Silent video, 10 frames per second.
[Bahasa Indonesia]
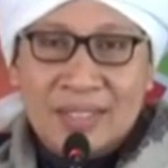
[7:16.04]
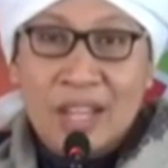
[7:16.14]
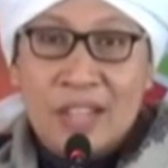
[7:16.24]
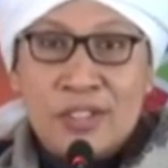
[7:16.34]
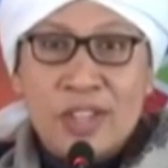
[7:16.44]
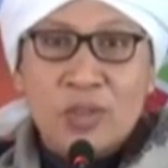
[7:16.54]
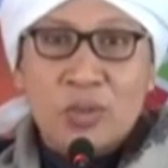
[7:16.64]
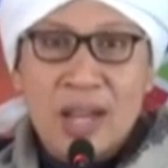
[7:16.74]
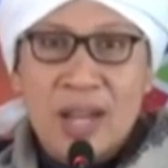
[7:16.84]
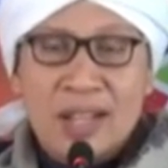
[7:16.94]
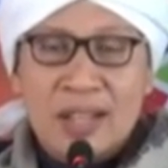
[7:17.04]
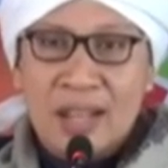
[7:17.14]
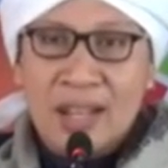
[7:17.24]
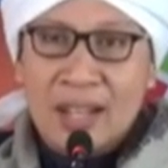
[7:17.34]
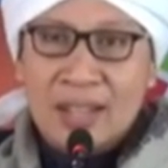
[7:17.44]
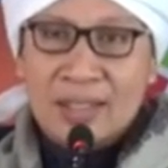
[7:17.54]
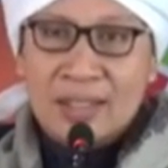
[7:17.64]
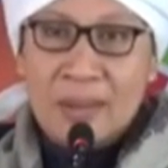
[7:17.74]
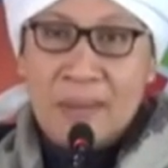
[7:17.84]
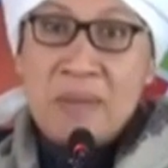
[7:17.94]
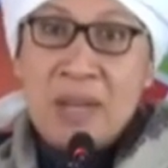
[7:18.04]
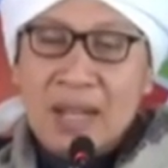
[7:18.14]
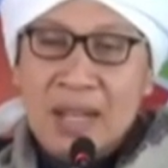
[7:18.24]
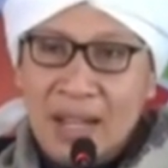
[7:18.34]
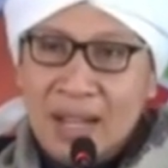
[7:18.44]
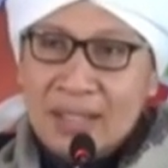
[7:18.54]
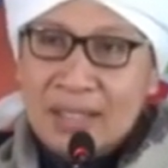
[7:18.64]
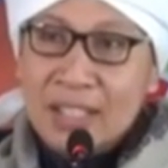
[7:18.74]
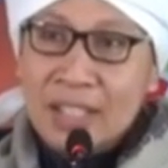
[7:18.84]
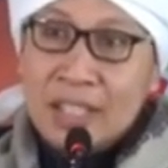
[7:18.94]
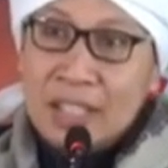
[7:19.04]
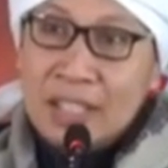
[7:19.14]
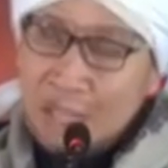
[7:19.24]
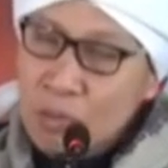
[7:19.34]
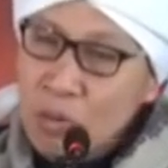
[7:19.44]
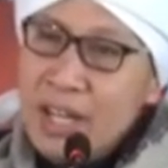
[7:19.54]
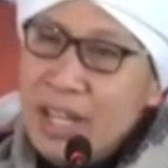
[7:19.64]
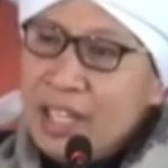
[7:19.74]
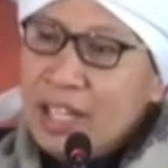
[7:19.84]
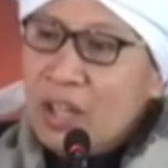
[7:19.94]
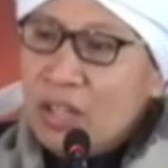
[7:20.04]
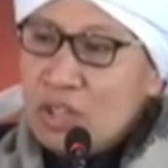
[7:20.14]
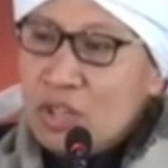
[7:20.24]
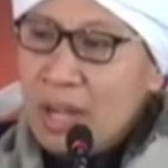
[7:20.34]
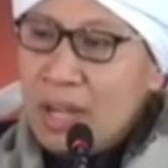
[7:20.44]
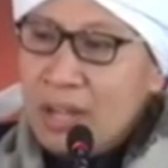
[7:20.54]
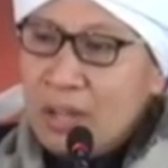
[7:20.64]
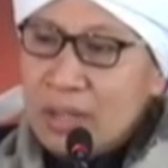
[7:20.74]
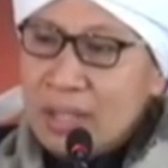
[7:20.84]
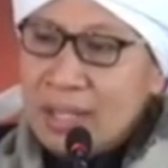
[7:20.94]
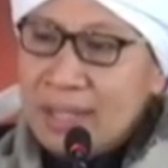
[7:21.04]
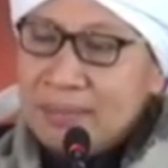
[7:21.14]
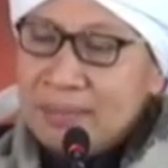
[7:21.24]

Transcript: Izzatuna lillah. Billah kita akan mulia dengan Allah Subhanahu wa taala.